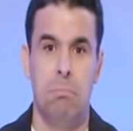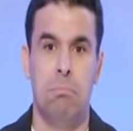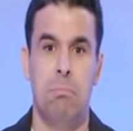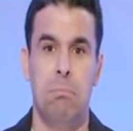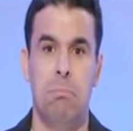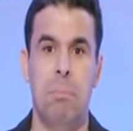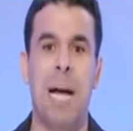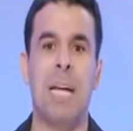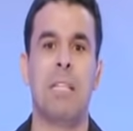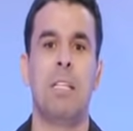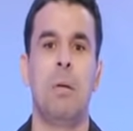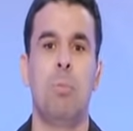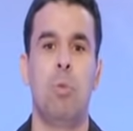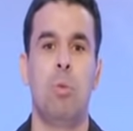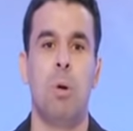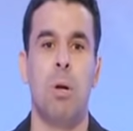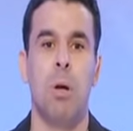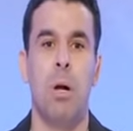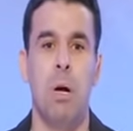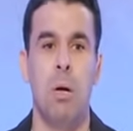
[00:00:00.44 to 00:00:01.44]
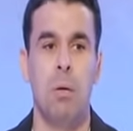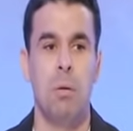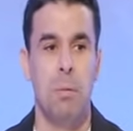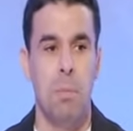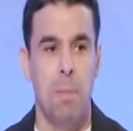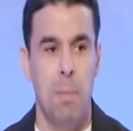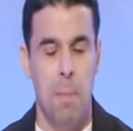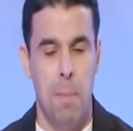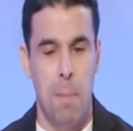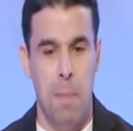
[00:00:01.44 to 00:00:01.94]
بعد المباراة
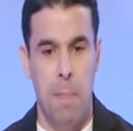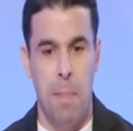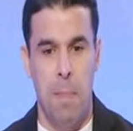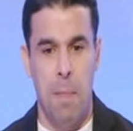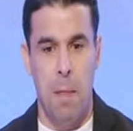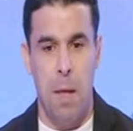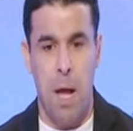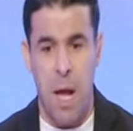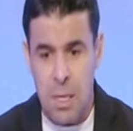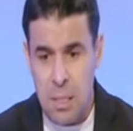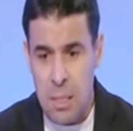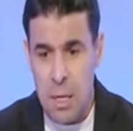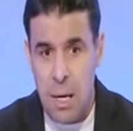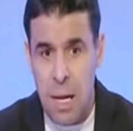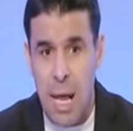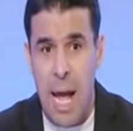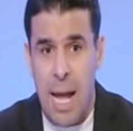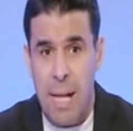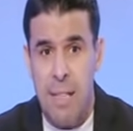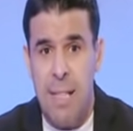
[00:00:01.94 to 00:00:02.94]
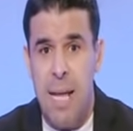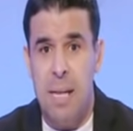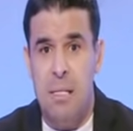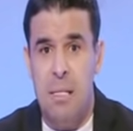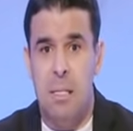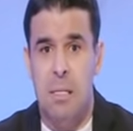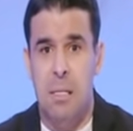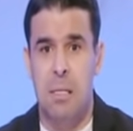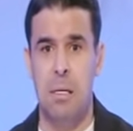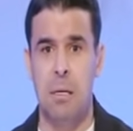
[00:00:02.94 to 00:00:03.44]
حصل
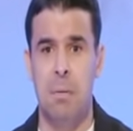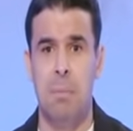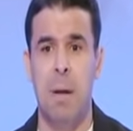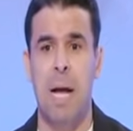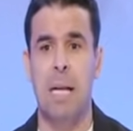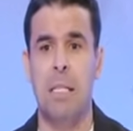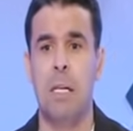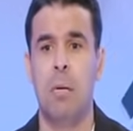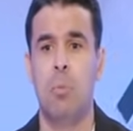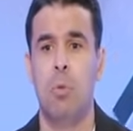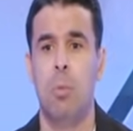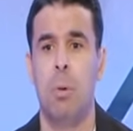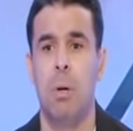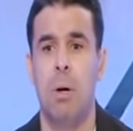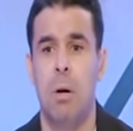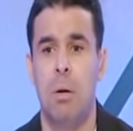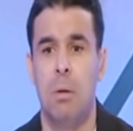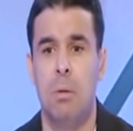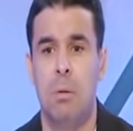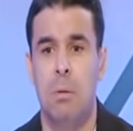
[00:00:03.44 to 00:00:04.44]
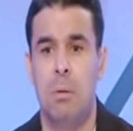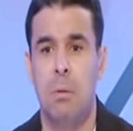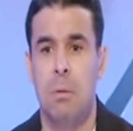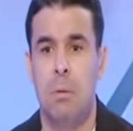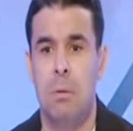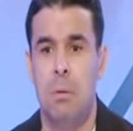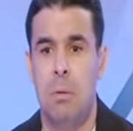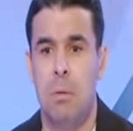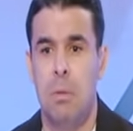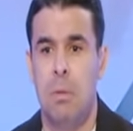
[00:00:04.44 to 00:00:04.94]
أحداث بعد المباراة
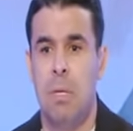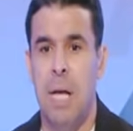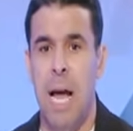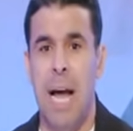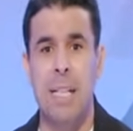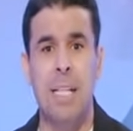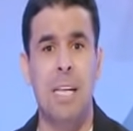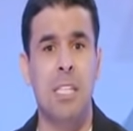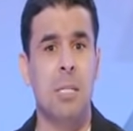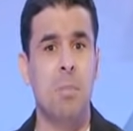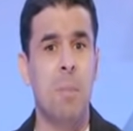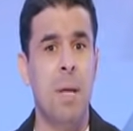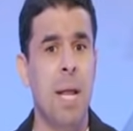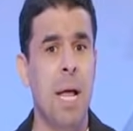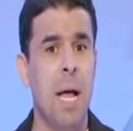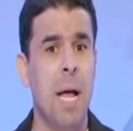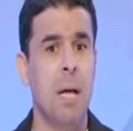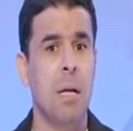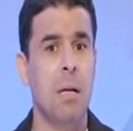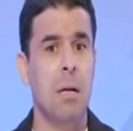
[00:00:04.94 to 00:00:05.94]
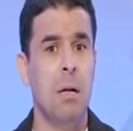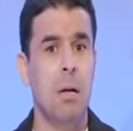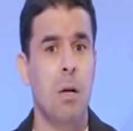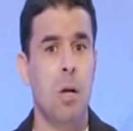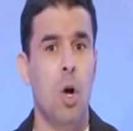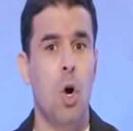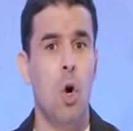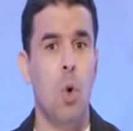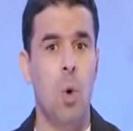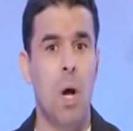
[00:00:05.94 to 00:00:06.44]
حدث منها
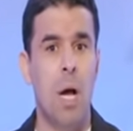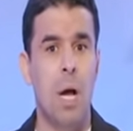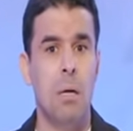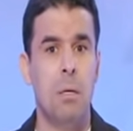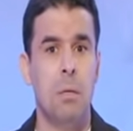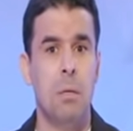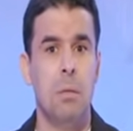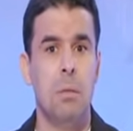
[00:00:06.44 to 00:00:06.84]
هو